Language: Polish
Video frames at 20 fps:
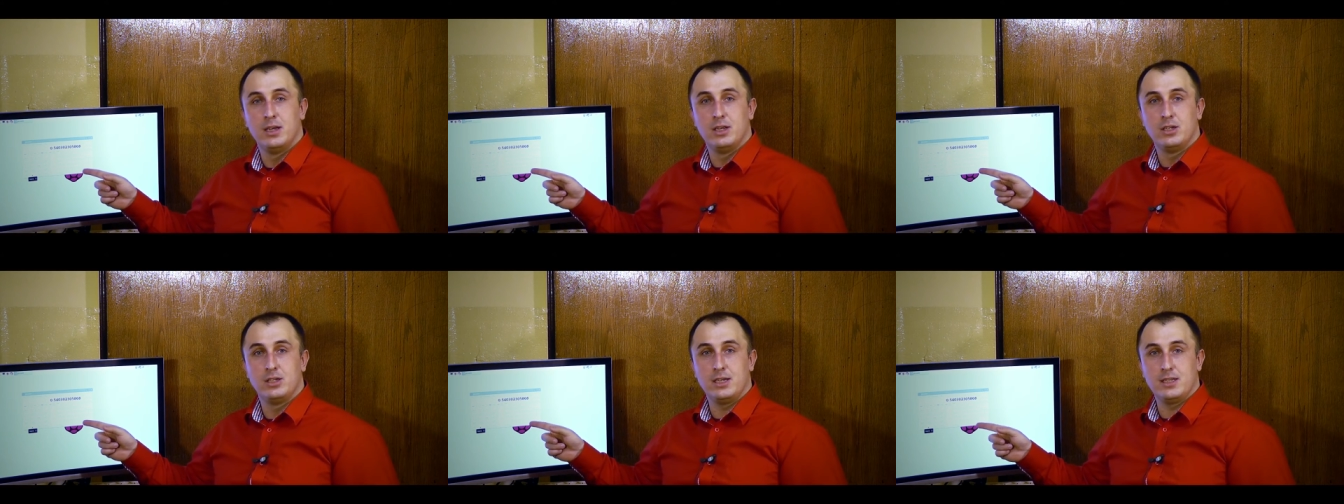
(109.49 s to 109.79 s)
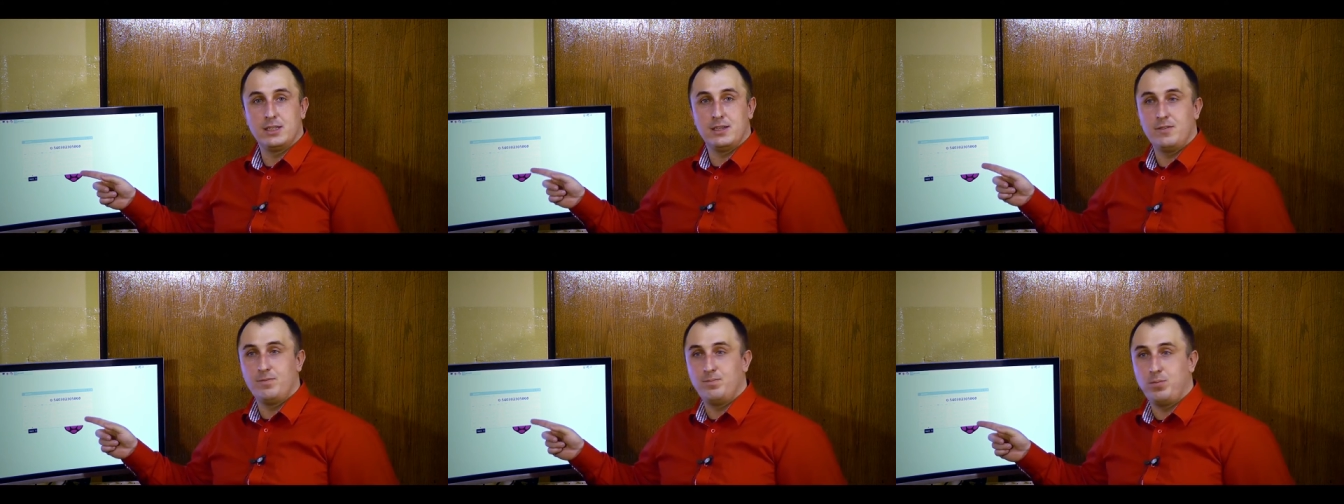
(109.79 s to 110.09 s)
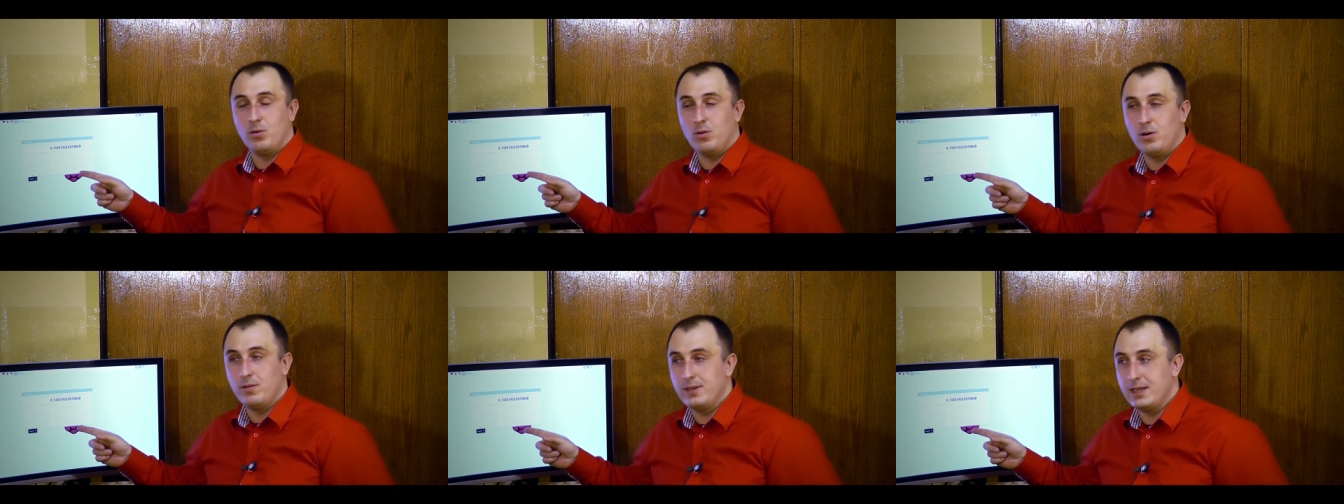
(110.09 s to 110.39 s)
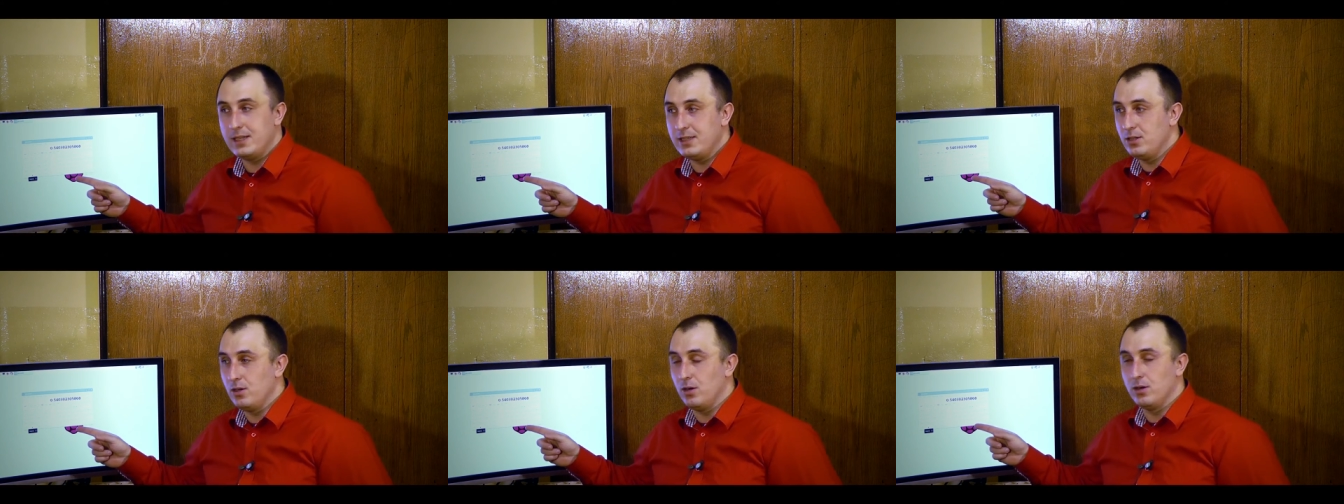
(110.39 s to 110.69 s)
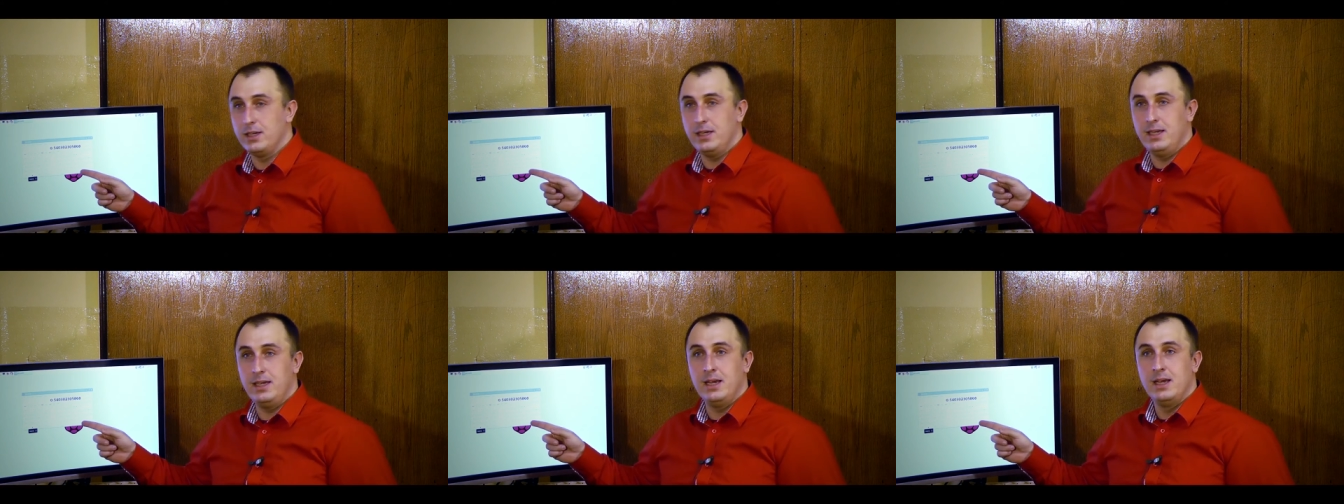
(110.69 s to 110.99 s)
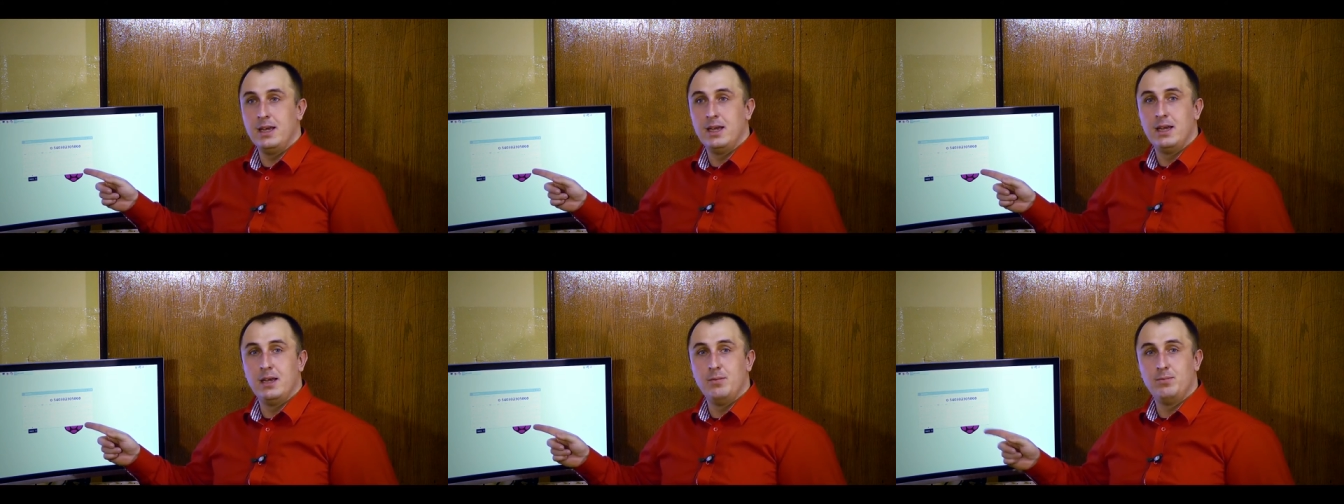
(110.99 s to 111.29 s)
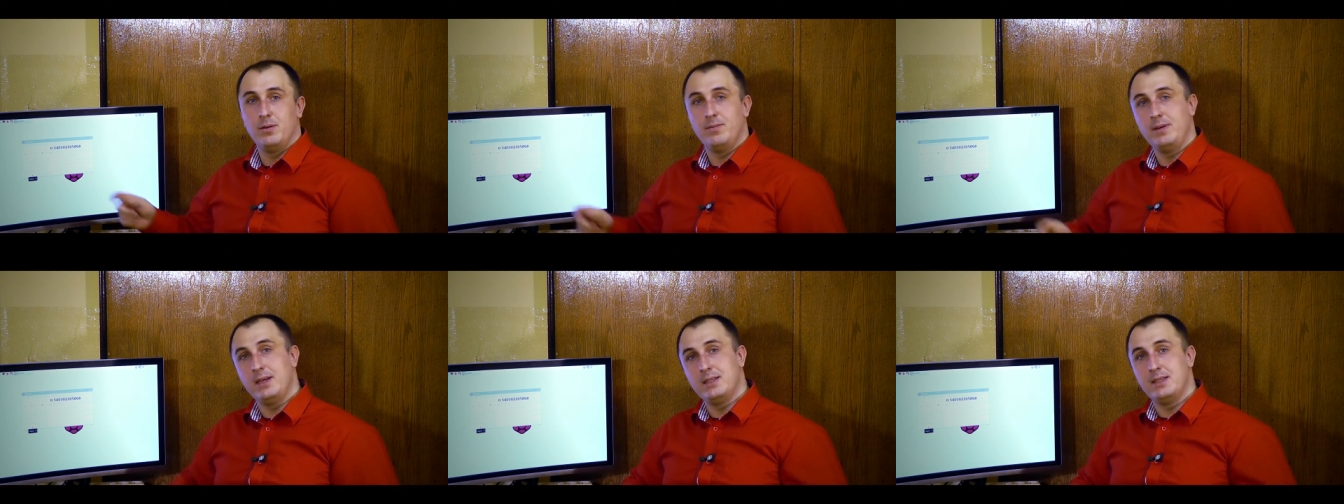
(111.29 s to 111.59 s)
Czy jestem w połowie drogi
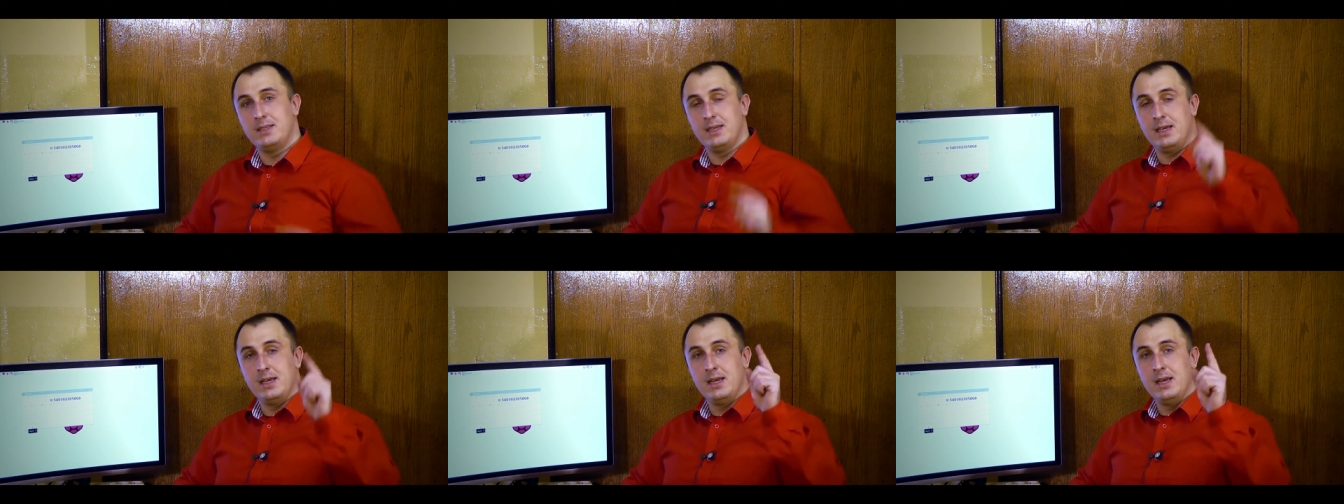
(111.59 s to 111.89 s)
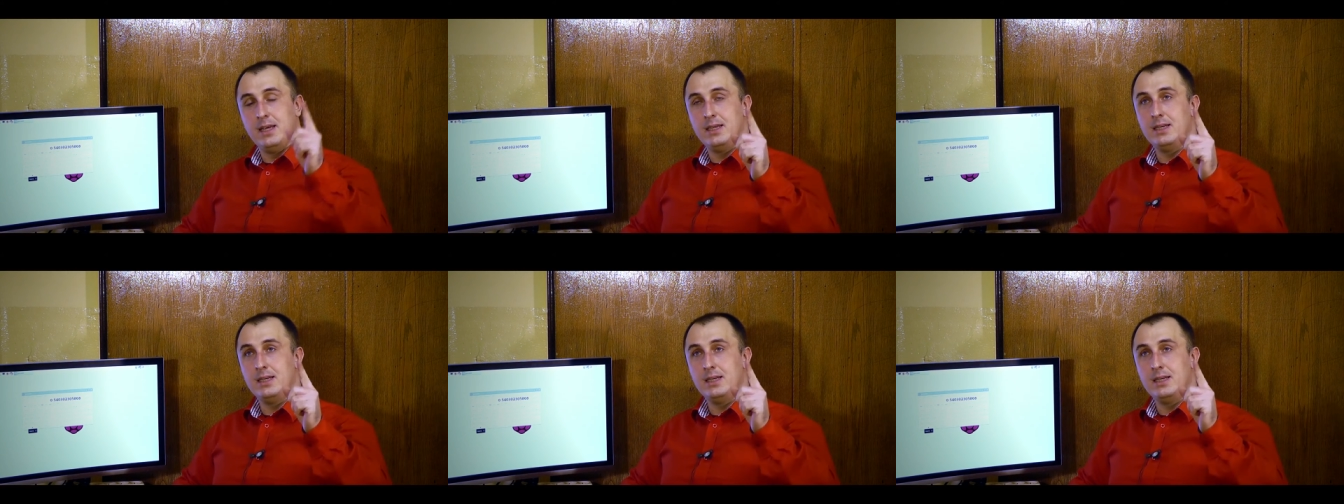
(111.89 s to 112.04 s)
pomiędzy